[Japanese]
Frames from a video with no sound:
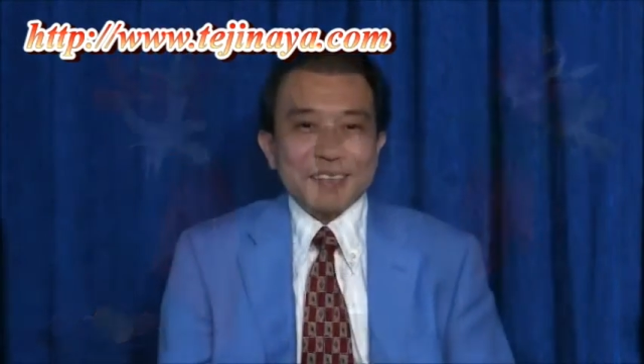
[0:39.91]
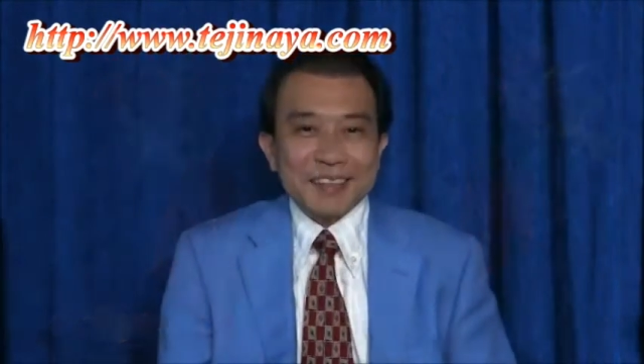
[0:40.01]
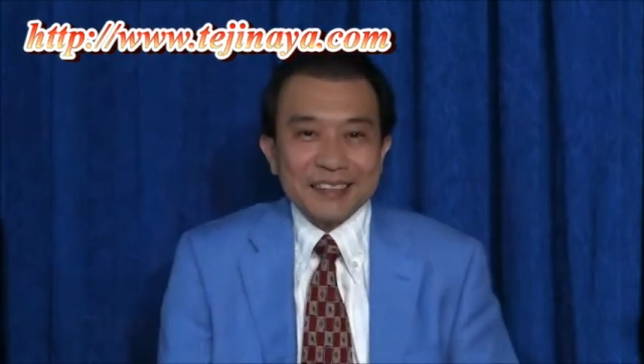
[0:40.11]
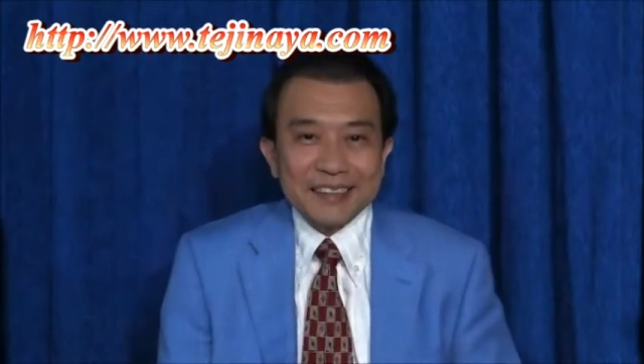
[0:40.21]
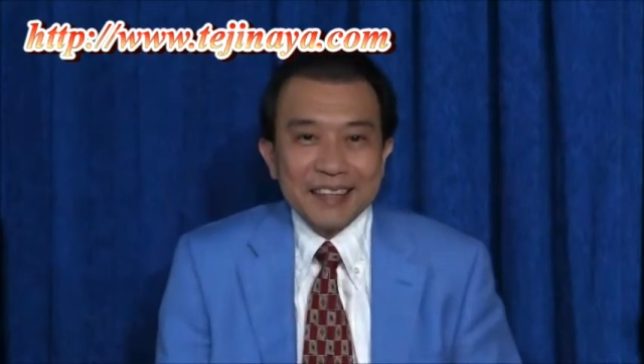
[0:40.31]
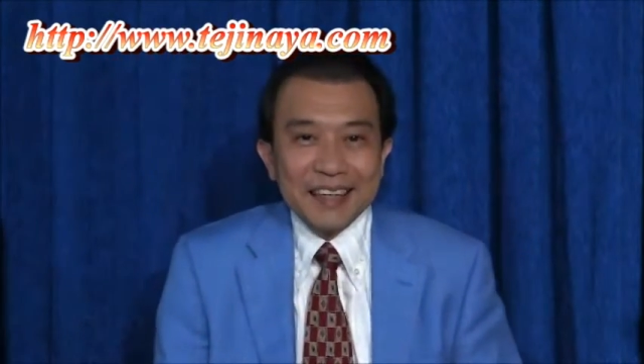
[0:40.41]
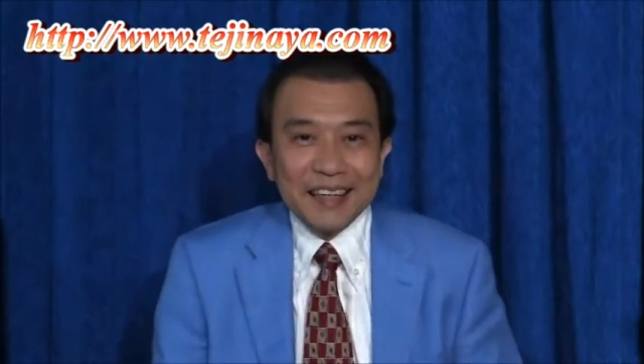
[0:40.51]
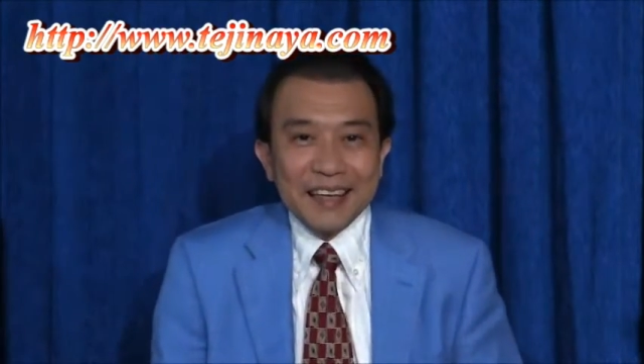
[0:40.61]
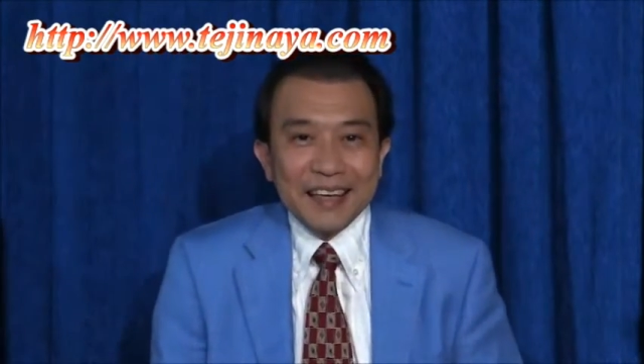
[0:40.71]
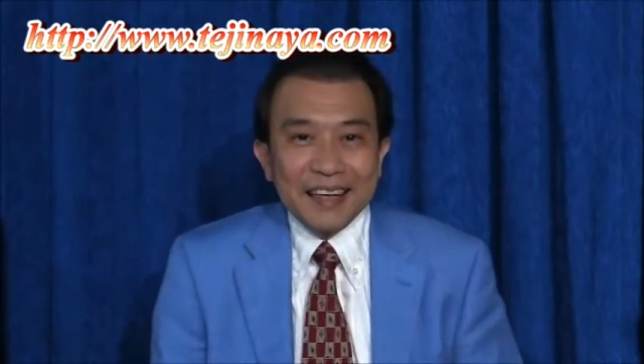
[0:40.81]
樹です
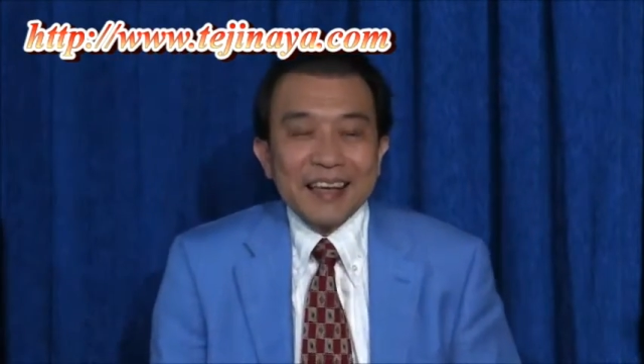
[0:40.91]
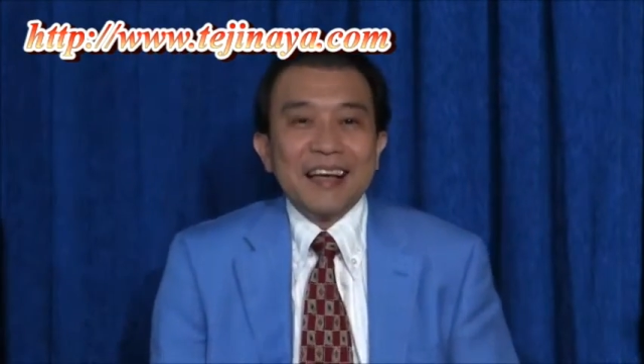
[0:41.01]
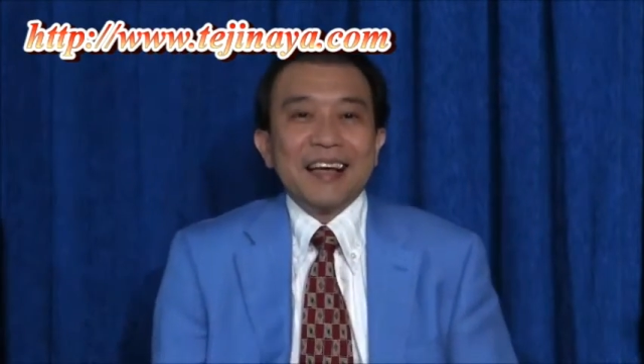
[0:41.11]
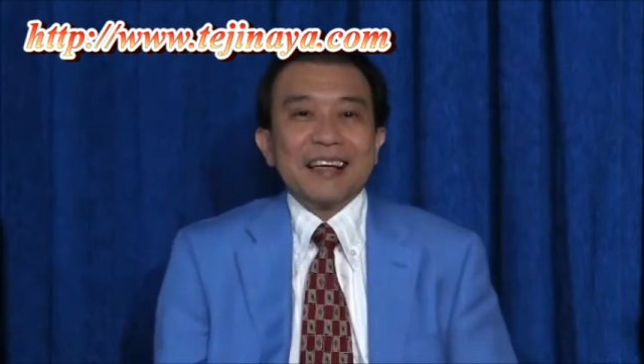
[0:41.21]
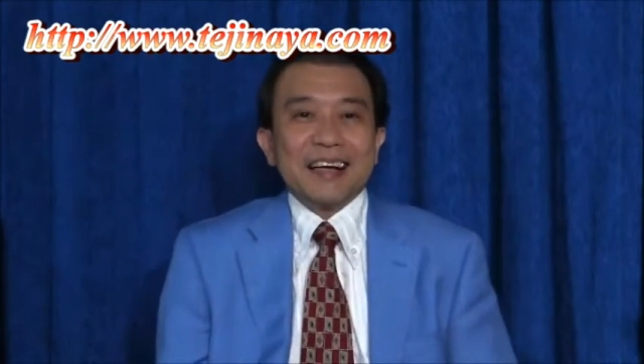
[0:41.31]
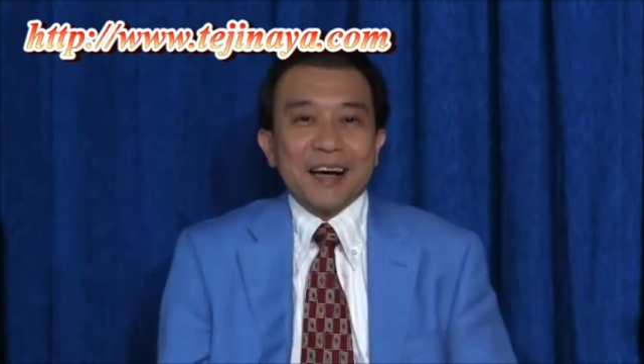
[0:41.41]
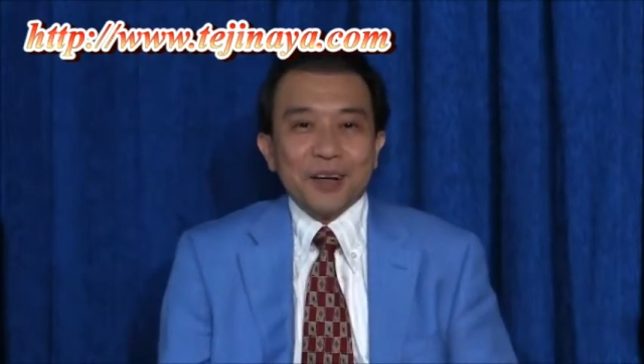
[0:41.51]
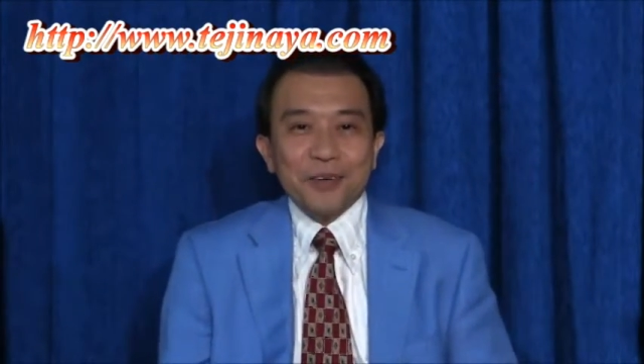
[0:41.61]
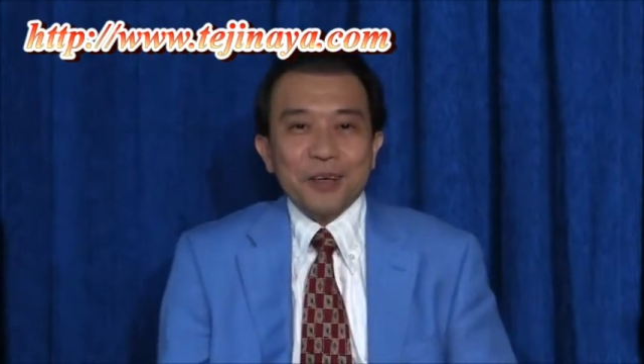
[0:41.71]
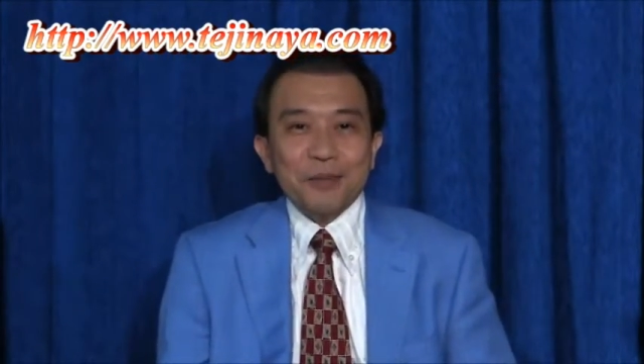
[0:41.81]

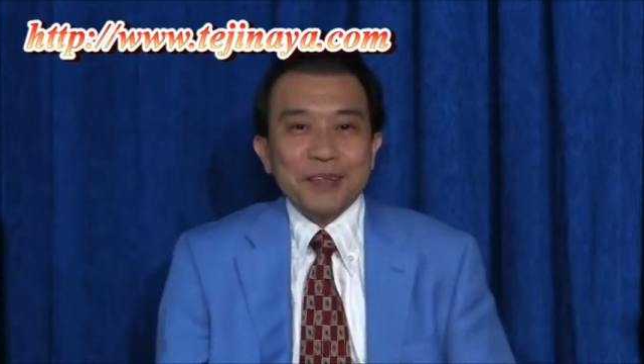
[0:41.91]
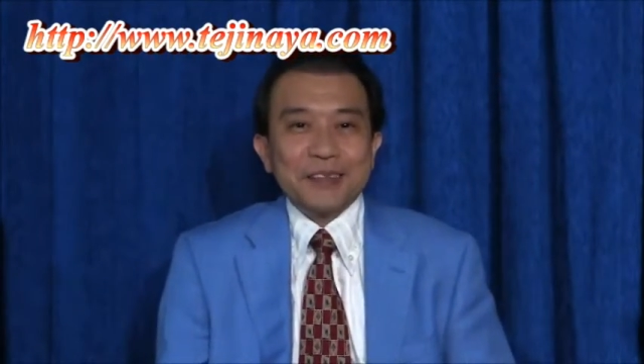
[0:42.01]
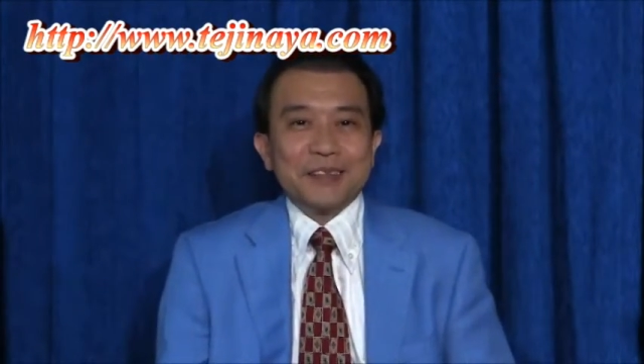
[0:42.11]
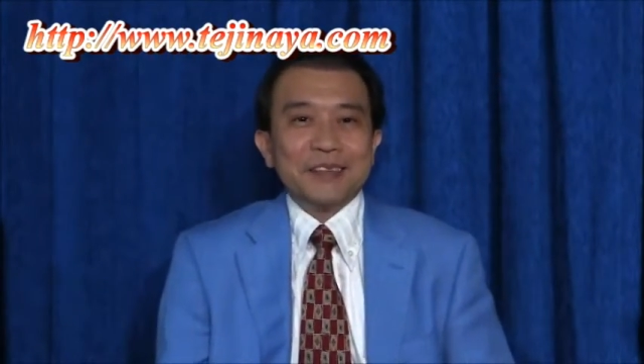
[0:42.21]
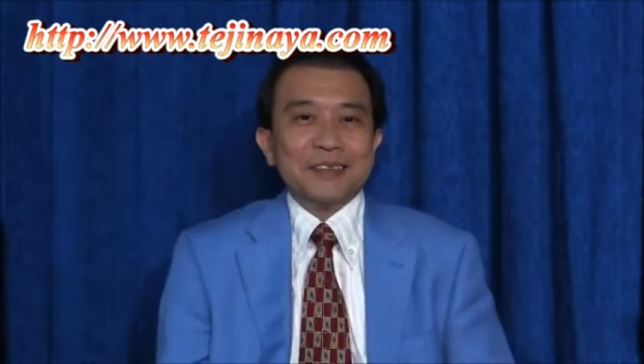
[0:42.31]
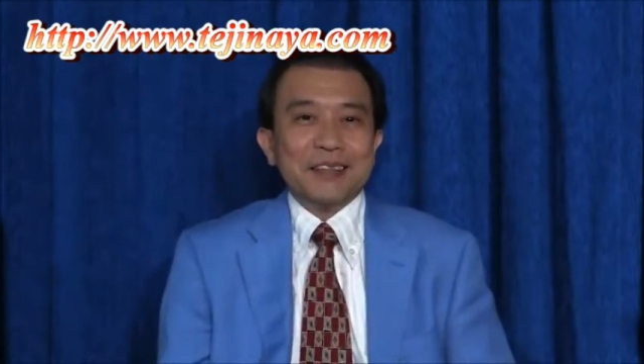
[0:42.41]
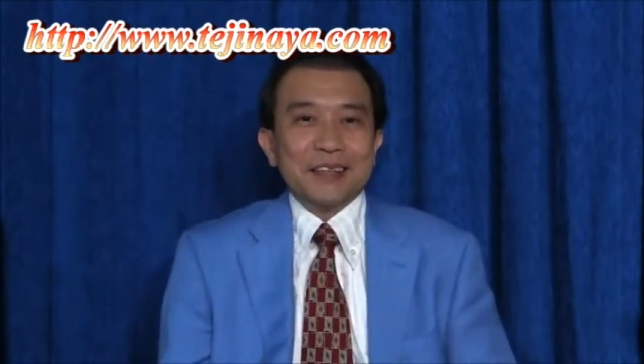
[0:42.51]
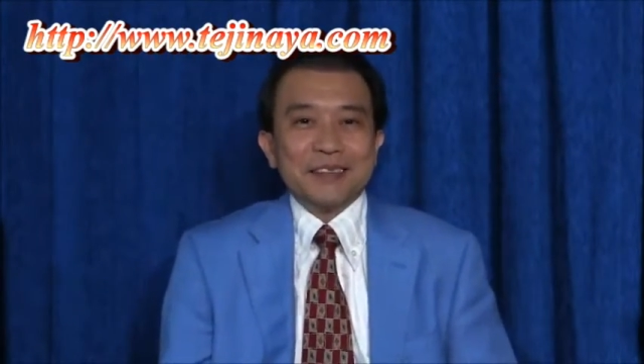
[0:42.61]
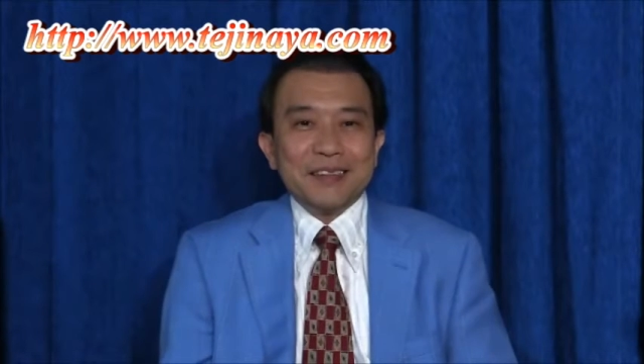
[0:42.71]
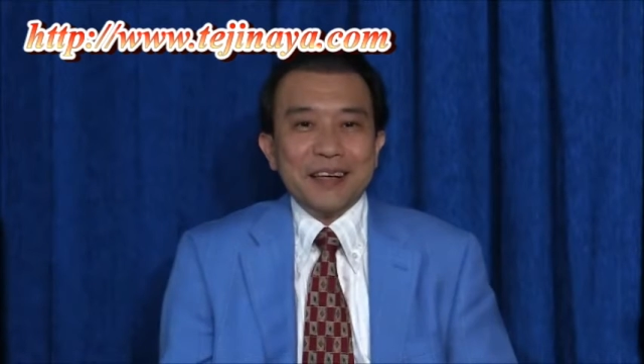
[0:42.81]

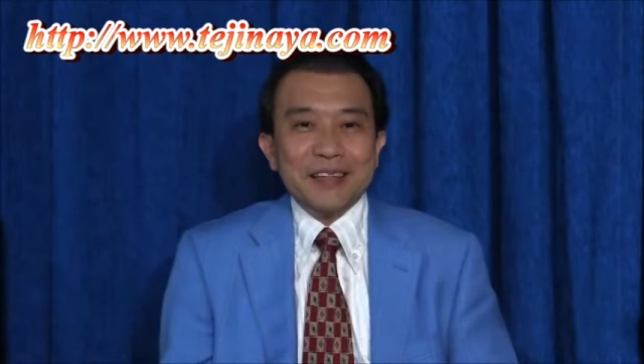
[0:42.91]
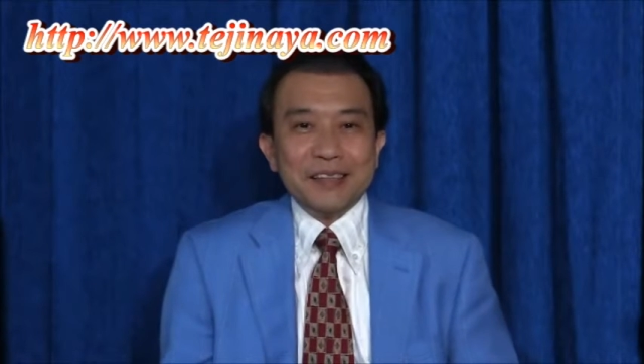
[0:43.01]
カラオケマジックレクチャー